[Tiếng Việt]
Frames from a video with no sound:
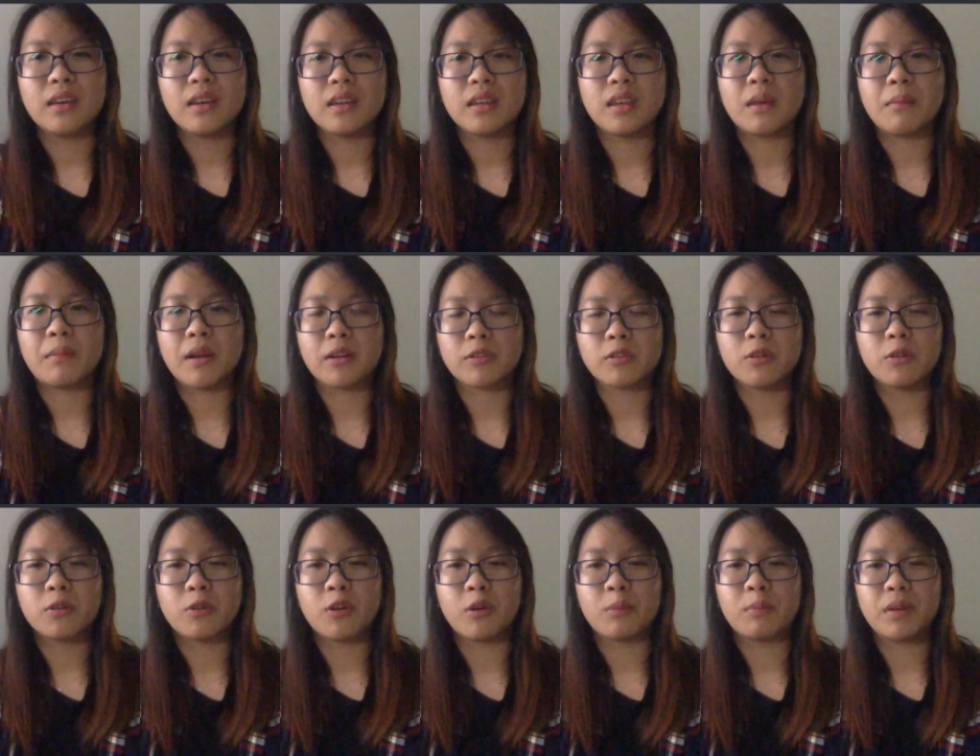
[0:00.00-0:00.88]
nhưng mà
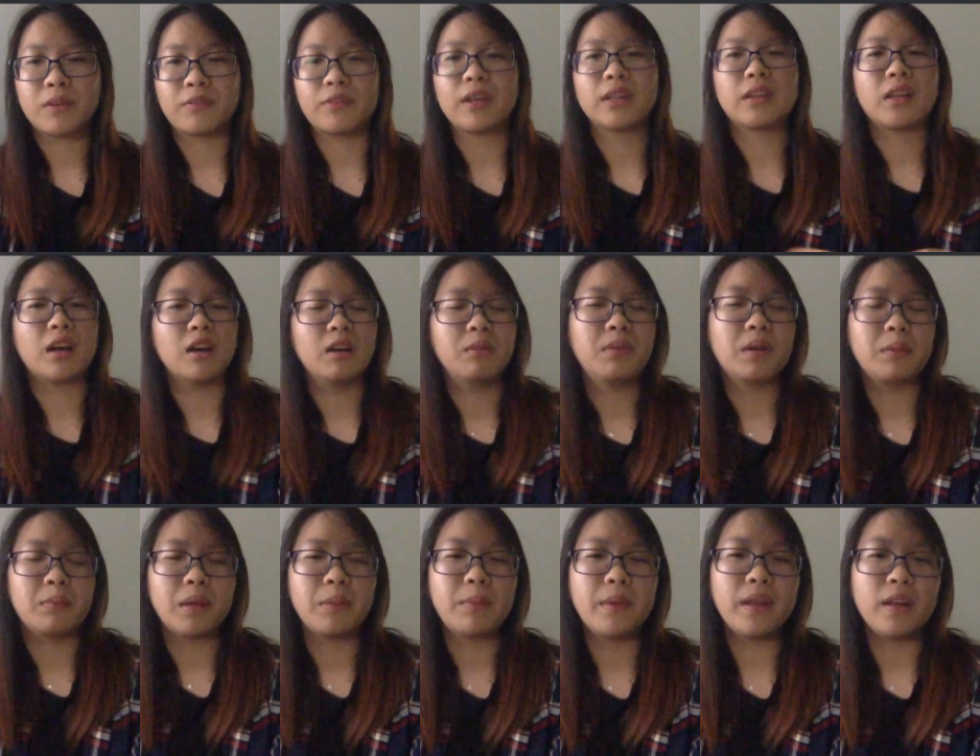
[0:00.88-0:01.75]
rốt cuộc mình phải thử
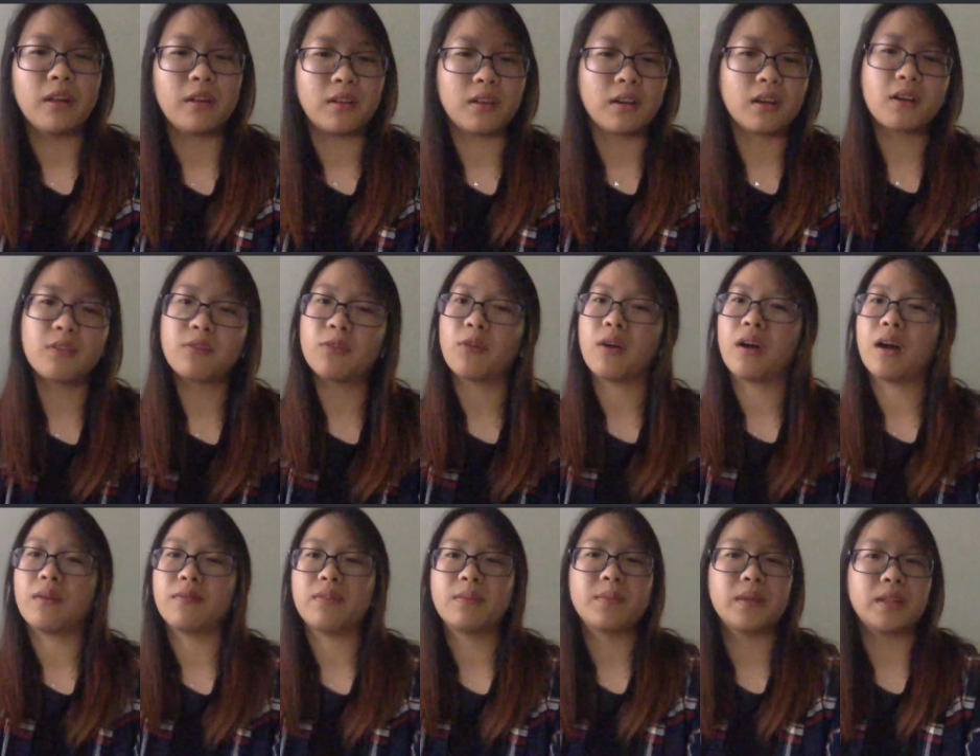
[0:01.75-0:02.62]
mình mới biết rồi nó có phù
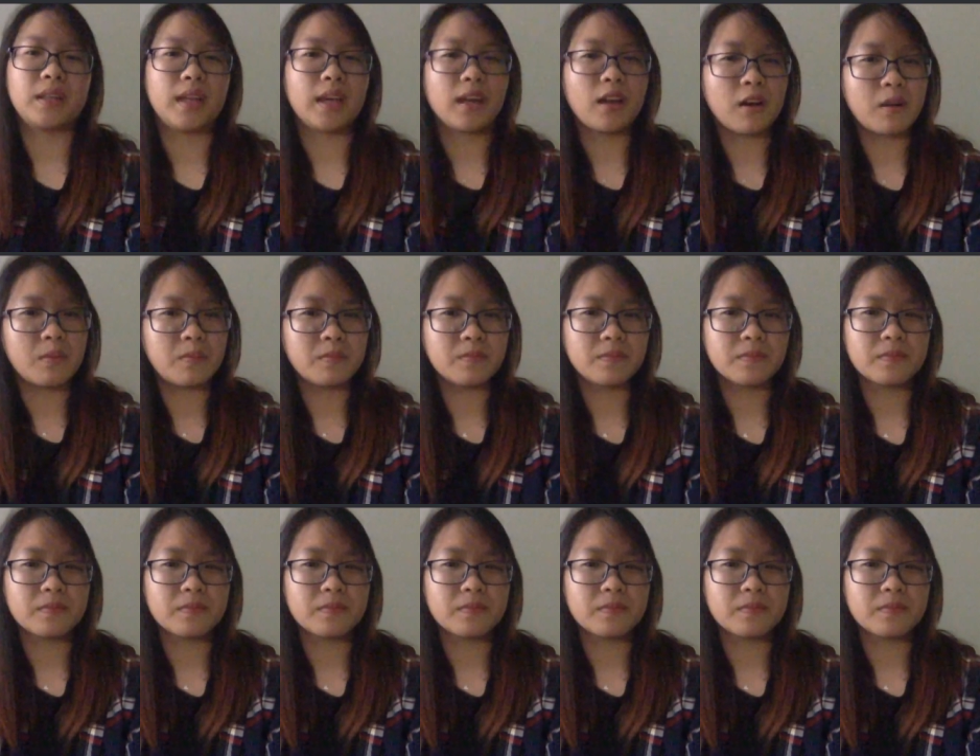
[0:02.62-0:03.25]
hợp với mình hay không